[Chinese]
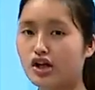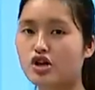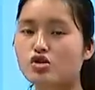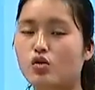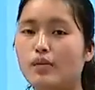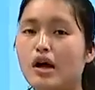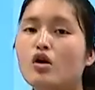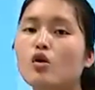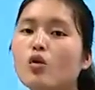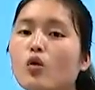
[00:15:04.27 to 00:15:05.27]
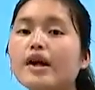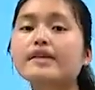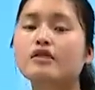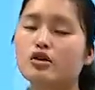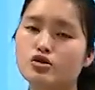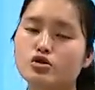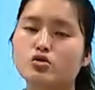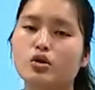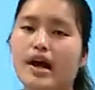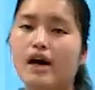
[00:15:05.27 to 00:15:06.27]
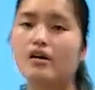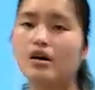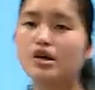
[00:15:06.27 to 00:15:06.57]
应该是我们龟的数量，